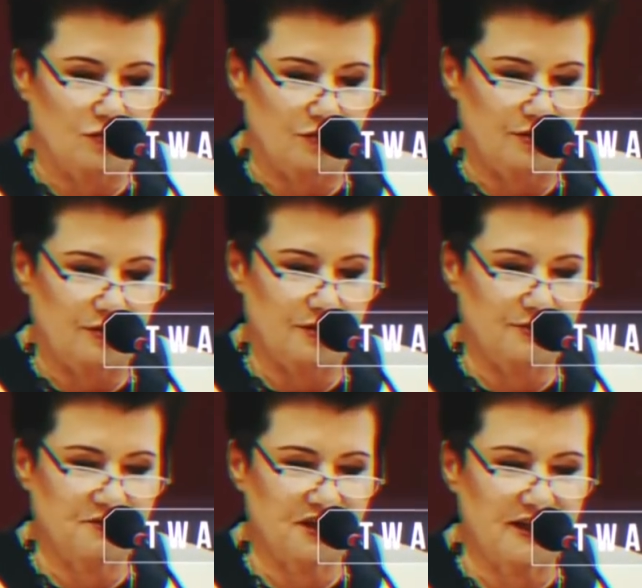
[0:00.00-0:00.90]

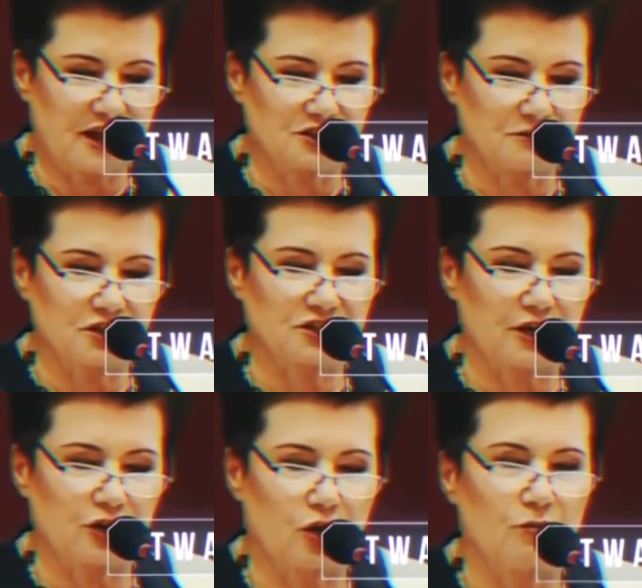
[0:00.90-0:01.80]
Gronkiewicz-Walc przez 11,
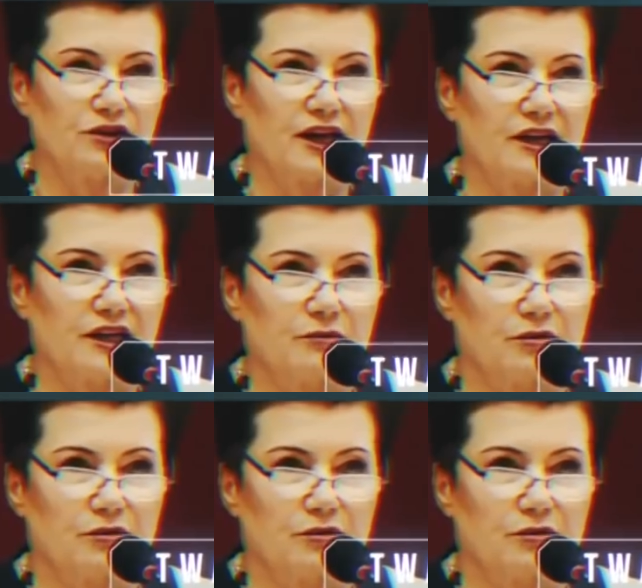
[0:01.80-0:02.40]
długich 11 lat